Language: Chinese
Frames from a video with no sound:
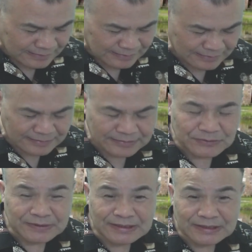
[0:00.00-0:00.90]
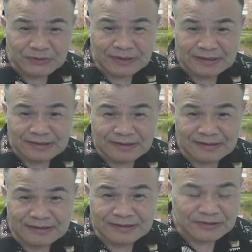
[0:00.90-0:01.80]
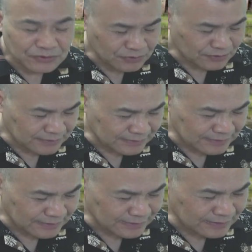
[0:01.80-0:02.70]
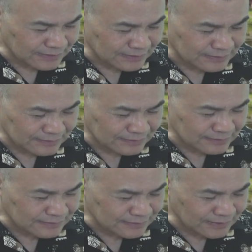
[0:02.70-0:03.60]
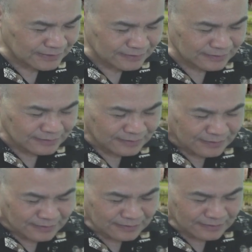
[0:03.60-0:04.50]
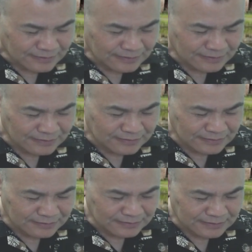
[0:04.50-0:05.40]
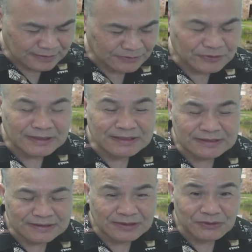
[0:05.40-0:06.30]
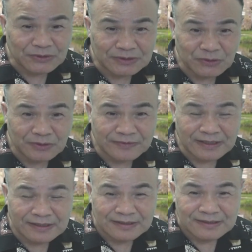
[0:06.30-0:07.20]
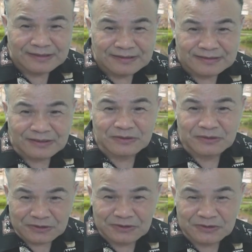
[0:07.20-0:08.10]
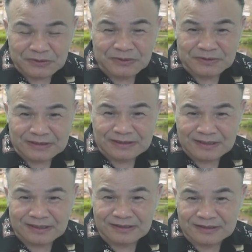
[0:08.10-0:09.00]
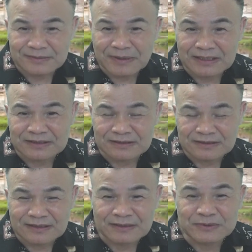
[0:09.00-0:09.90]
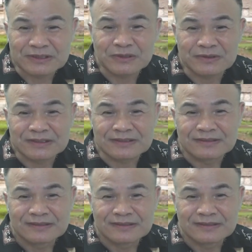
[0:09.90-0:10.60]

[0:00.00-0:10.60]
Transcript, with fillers: 呃，所以他说，呃，根据这个这个呃这个余家喜教授的说法。他的李旭中用的可能是八字，而不是六字，